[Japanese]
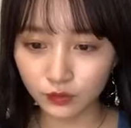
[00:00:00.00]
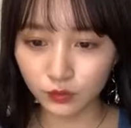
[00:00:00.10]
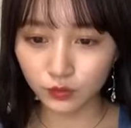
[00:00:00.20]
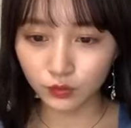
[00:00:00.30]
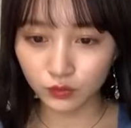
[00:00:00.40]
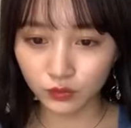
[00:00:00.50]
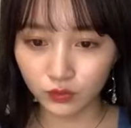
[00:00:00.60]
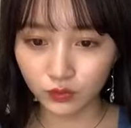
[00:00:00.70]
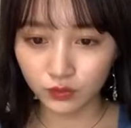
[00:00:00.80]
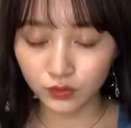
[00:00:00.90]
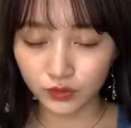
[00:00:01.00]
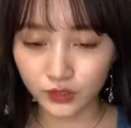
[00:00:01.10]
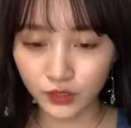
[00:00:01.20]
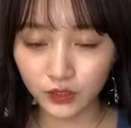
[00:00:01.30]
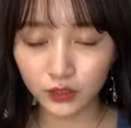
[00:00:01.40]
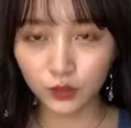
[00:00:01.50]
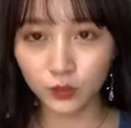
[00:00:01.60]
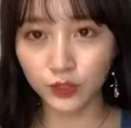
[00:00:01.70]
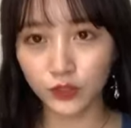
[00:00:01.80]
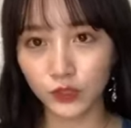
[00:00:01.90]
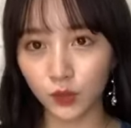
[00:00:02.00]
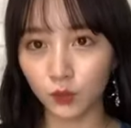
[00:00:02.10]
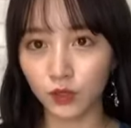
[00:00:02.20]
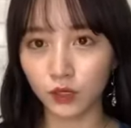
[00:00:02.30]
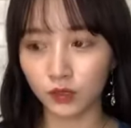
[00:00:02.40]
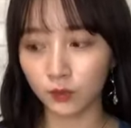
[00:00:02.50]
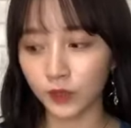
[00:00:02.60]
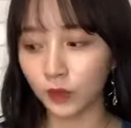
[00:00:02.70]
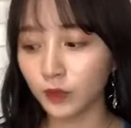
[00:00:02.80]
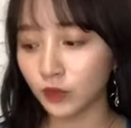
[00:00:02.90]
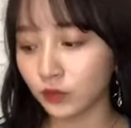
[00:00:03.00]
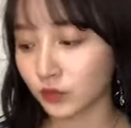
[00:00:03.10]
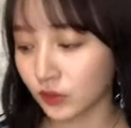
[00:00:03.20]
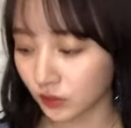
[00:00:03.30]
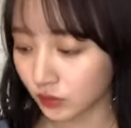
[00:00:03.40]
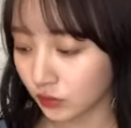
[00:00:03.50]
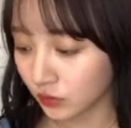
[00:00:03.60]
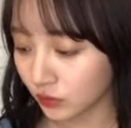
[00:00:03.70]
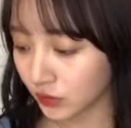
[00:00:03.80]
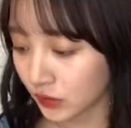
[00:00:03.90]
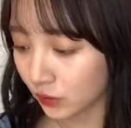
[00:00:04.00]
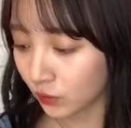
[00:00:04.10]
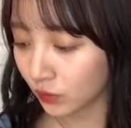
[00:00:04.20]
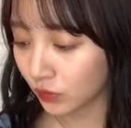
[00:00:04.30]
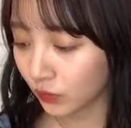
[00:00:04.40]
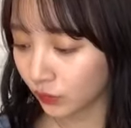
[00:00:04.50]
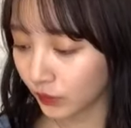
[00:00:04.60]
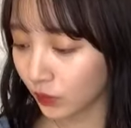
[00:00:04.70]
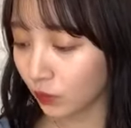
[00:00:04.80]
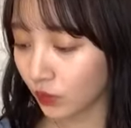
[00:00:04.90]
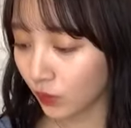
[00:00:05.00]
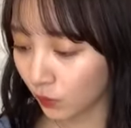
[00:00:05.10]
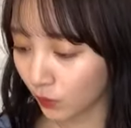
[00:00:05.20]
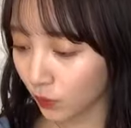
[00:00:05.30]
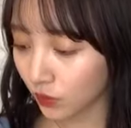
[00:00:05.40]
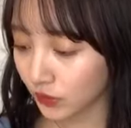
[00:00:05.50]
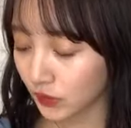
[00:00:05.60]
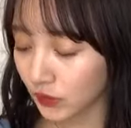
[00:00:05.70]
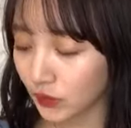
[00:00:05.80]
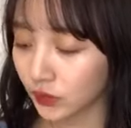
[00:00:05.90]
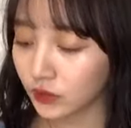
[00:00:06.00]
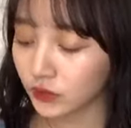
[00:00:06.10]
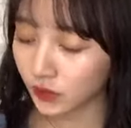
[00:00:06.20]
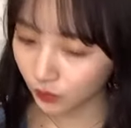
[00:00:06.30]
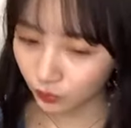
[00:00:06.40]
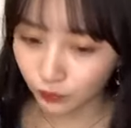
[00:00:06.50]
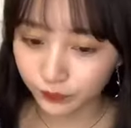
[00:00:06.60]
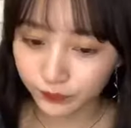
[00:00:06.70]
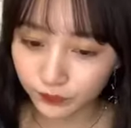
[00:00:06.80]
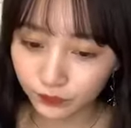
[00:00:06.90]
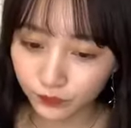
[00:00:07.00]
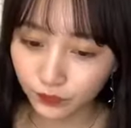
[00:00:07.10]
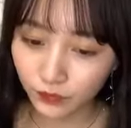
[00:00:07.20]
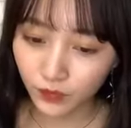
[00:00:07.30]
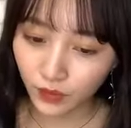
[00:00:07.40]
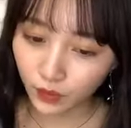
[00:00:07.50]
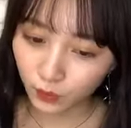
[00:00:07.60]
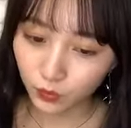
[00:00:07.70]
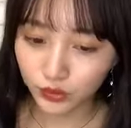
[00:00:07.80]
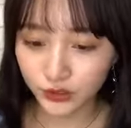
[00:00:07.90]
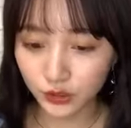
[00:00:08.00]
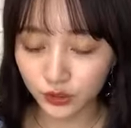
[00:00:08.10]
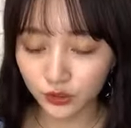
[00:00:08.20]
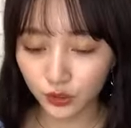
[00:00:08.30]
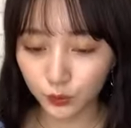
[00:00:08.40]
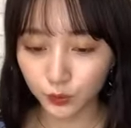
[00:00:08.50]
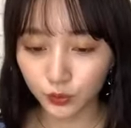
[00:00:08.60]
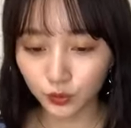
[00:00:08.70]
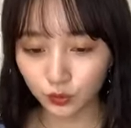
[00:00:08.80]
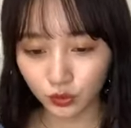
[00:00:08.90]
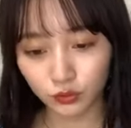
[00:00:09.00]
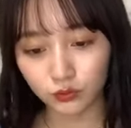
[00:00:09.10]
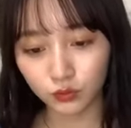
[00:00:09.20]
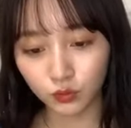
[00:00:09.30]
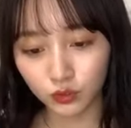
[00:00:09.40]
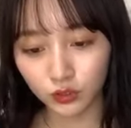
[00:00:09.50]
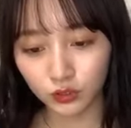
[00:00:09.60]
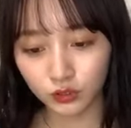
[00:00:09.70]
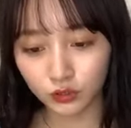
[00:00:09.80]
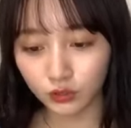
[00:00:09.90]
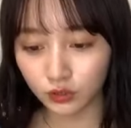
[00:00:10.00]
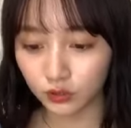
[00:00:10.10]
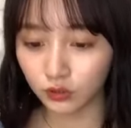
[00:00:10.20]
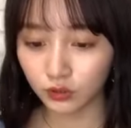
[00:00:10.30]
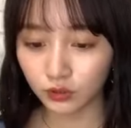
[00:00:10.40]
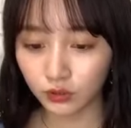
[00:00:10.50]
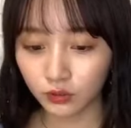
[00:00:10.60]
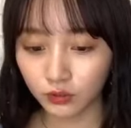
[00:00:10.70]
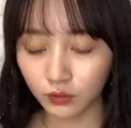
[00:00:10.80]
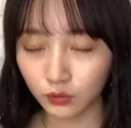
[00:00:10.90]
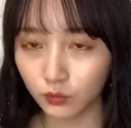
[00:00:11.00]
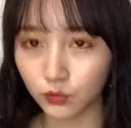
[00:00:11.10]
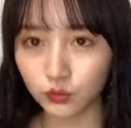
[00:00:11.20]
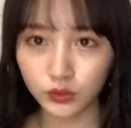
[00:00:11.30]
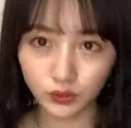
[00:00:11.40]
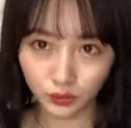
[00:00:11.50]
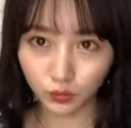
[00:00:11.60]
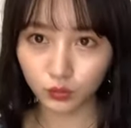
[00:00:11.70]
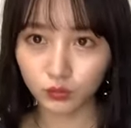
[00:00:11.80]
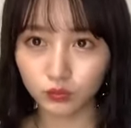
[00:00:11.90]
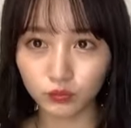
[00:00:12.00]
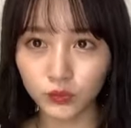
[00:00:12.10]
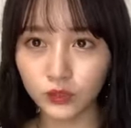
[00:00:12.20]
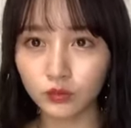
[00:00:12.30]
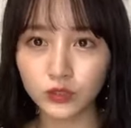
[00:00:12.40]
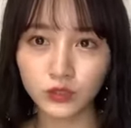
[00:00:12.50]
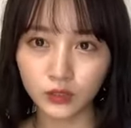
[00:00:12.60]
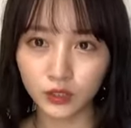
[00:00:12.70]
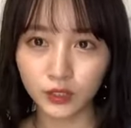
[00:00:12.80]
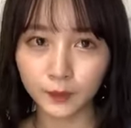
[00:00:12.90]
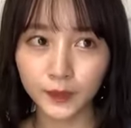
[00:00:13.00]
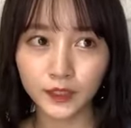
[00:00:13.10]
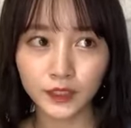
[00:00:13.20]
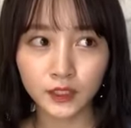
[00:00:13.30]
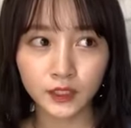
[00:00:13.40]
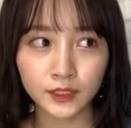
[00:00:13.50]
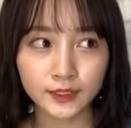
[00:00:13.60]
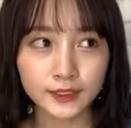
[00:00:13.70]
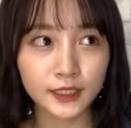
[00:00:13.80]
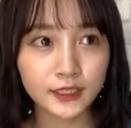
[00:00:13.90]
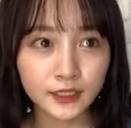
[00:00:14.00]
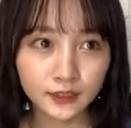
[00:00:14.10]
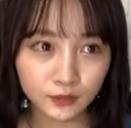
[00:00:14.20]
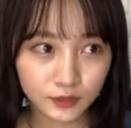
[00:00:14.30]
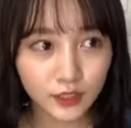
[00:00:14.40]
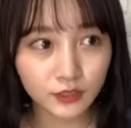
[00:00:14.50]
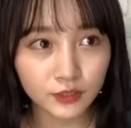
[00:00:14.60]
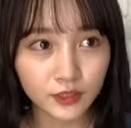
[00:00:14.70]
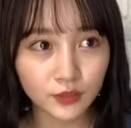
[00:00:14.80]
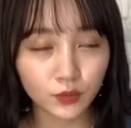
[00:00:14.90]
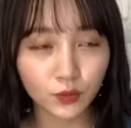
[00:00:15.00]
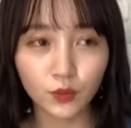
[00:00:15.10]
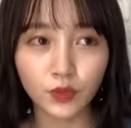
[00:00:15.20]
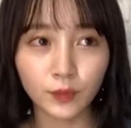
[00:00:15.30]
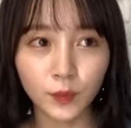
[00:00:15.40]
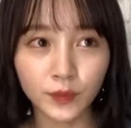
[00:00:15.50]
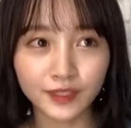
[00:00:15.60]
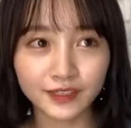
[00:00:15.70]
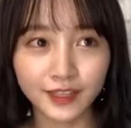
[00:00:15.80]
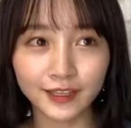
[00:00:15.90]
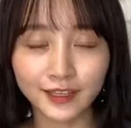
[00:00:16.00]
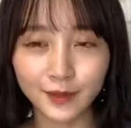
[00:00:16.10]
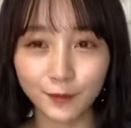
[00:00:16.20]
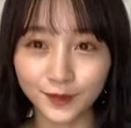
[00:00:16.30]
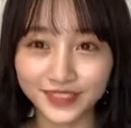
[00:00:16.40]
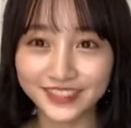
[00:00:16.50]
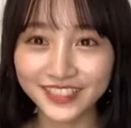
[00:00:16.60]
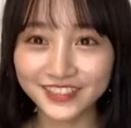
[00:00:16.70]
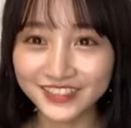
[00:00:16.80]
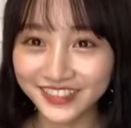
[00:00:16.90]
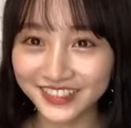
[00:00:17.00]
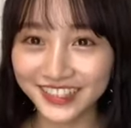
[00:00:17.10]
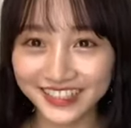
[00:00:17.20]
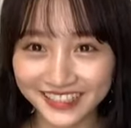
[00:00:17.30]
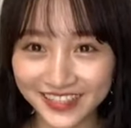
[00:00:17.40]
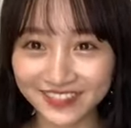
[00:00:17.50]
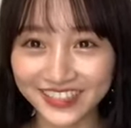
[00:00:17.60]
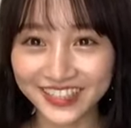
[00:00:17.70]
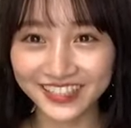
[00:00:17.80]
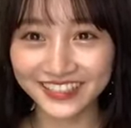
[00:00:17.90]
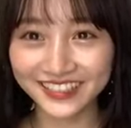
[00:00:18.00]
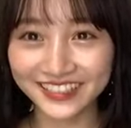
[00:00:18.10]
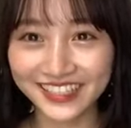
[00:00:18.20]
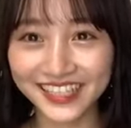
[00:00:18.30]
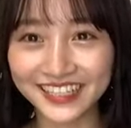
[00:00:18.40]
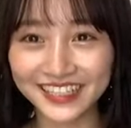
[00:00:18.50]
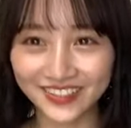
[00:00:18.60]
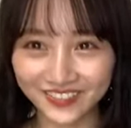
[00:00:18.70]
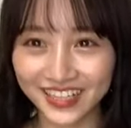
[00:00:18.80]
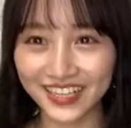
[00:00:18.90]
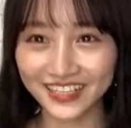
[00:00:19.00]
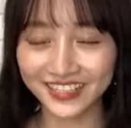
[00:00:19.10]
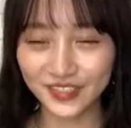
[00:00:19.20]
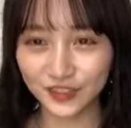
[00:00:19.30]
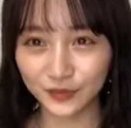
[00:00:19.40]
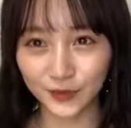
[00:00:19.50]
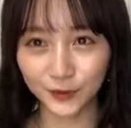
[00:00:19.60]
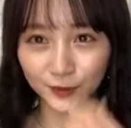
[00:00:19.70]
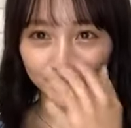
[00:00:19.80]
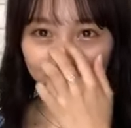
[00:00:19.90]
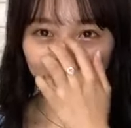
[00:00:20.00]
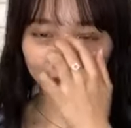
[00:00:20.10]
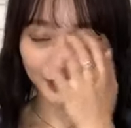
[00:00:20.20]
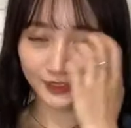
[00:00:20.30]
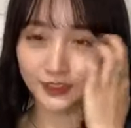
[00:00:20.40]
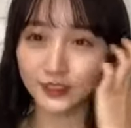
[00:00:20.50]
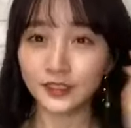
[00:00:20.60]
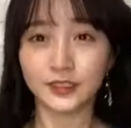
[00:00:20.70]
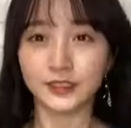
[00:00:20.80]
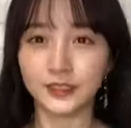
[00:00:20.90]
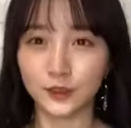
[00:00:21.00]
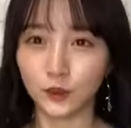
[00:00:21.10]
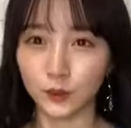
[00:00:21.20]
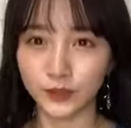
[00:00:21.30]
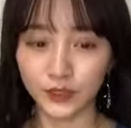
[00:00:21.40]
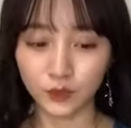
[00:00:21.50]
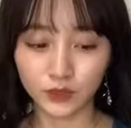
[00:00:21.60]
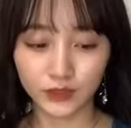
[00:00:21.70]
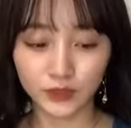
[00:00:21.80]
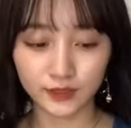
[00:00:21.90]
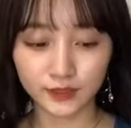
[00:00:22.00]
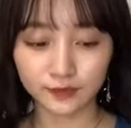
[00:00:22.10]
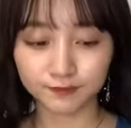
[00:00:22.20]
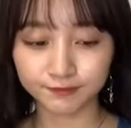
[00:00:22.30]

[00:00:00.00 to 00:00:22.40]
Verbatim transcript: の「好きになってごめんなさいは」まカバー曲なんであれなんですけどまだ音源は公開されてないんですけど、まあ、近々 MV とか公開できたらいいなって思うんですけど見てほしいねやっぱり3人のさユニットの MV ってめっちゃ映るからさみんな3人ともが平等にそう見てほしいです